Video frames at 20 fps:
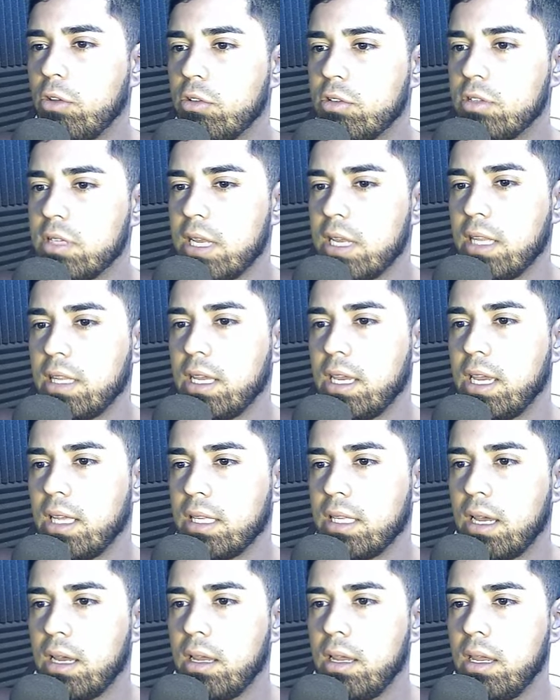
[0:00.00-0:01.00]
Sin
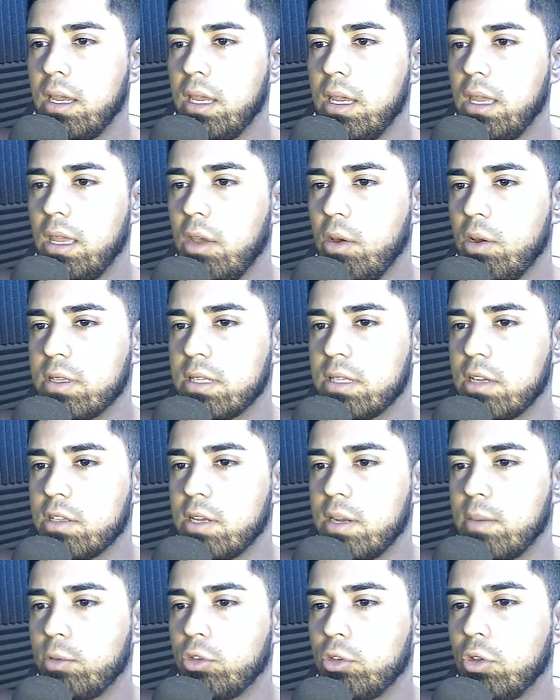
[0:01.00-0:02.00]
etiqueta y ahora
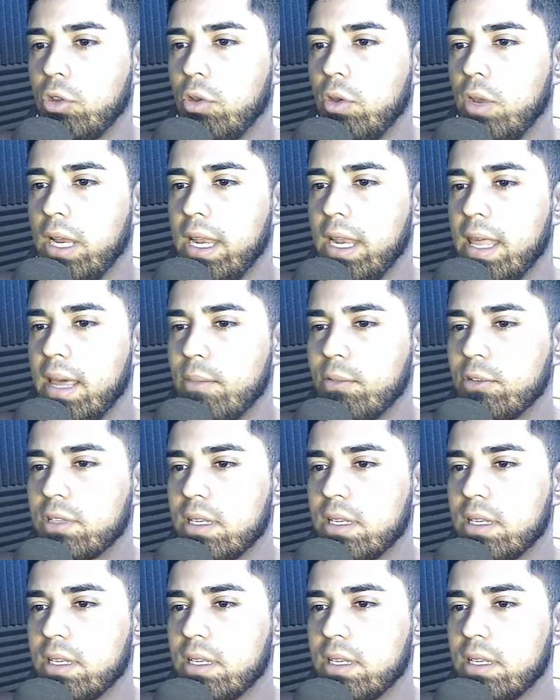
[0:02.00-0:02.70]
seleccionamos todo y le damos en